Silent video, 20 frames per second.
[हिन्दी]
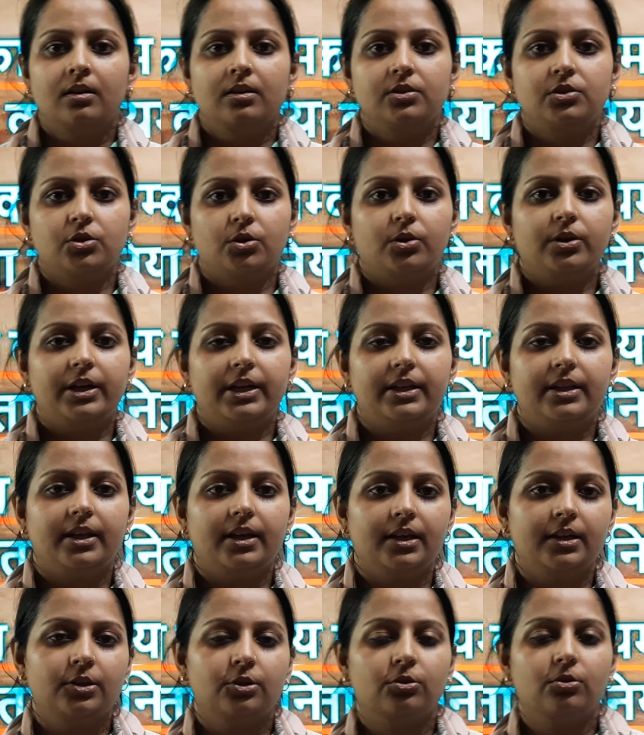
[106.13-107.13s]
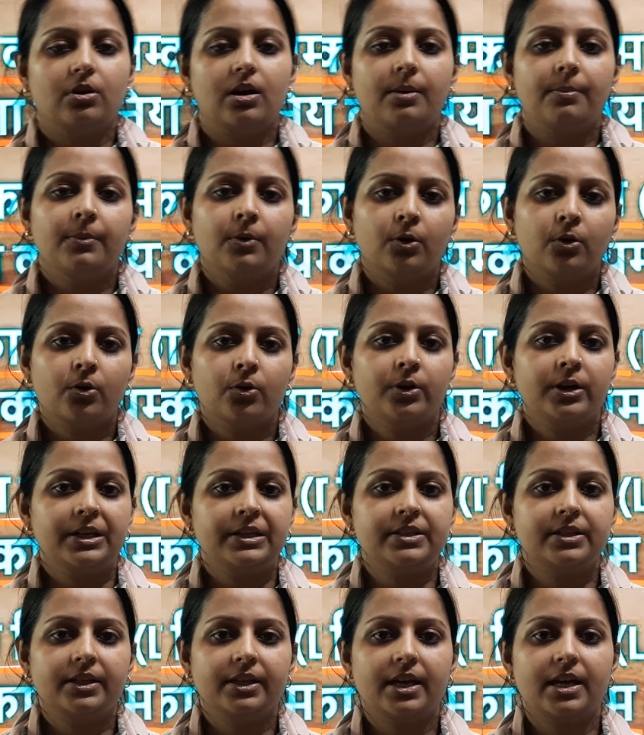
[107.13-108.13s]
छोटे थे तो हम लोग को
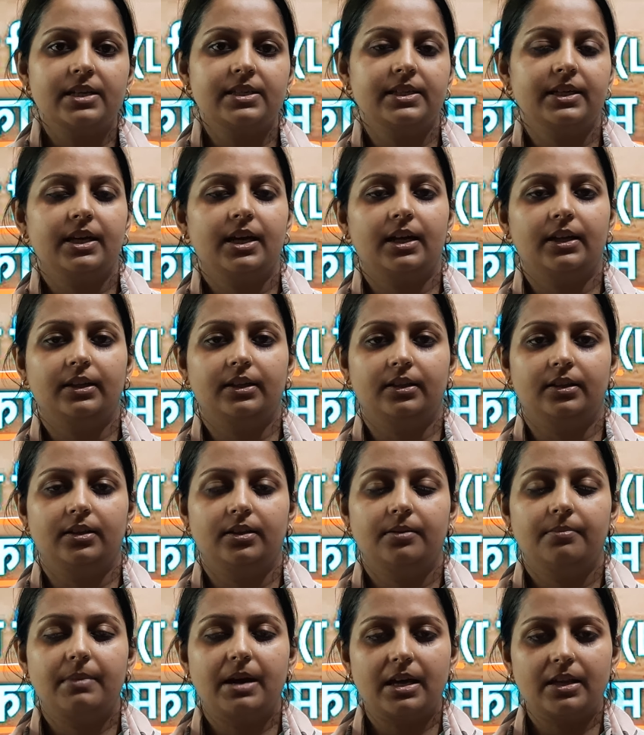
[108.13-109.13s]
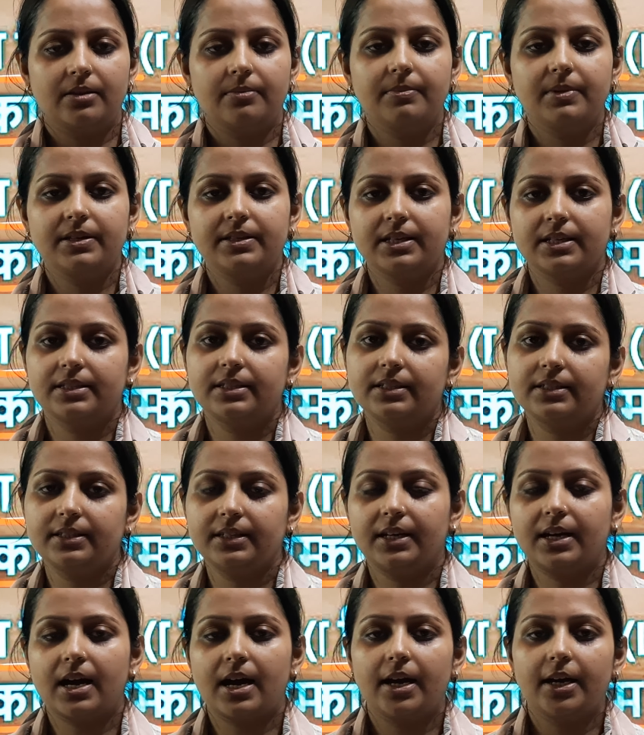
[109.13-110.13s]
टीचर क्या सिखाते थे मैथ में जैसे
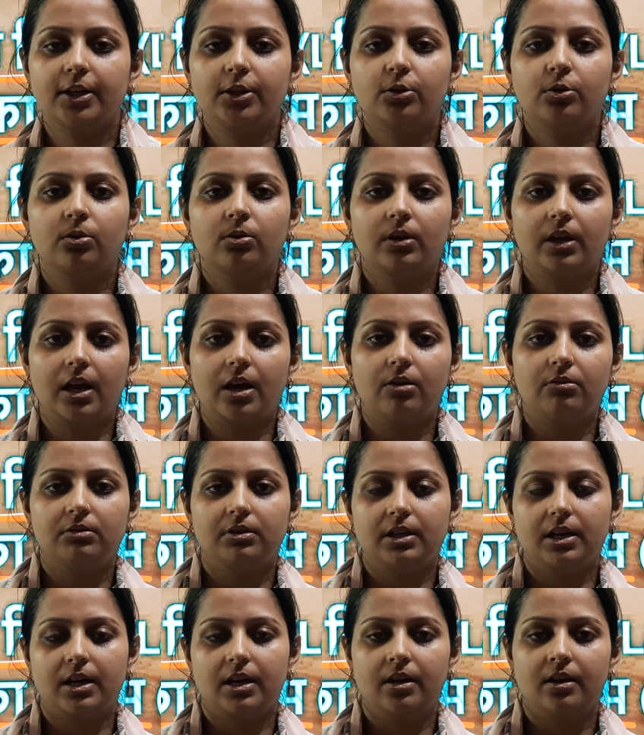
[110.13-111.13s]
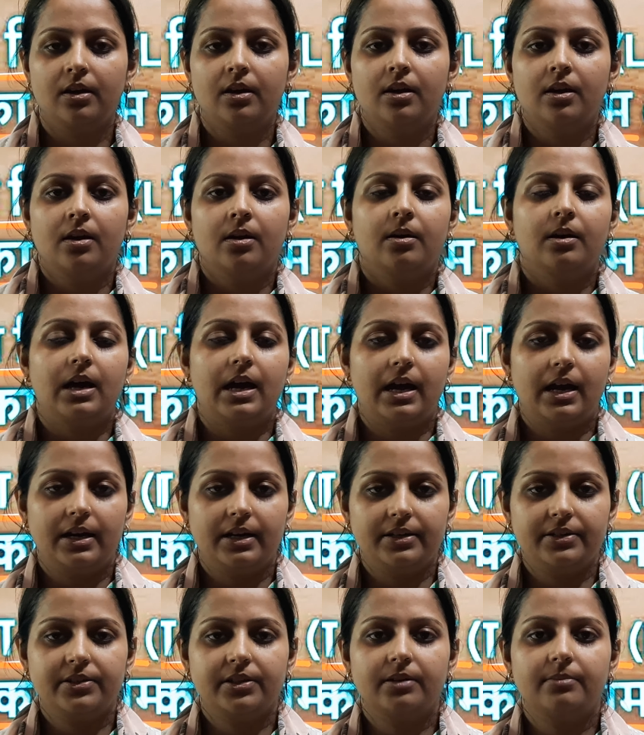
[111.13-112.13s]
सिखाए तो क्या होता है
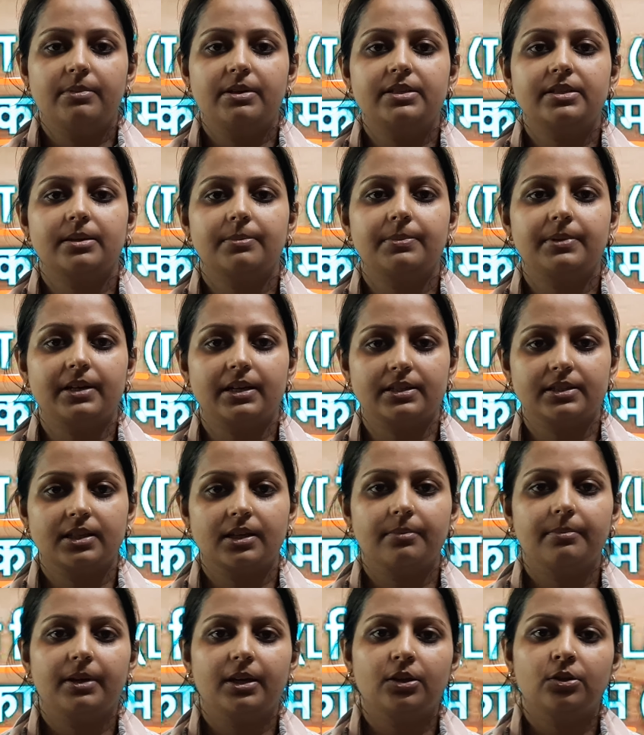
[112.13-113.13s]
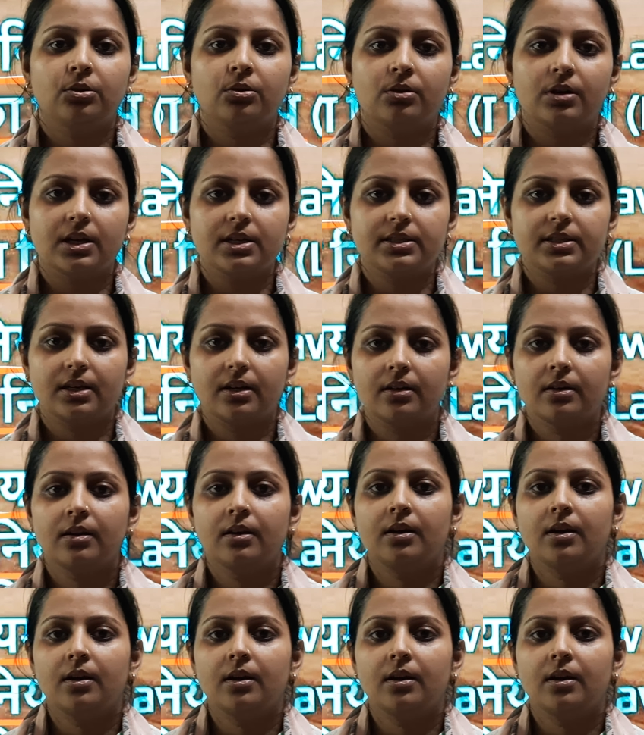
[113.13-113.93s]
एडिशन में सब्ट्रैक्शन में थोड़ा सा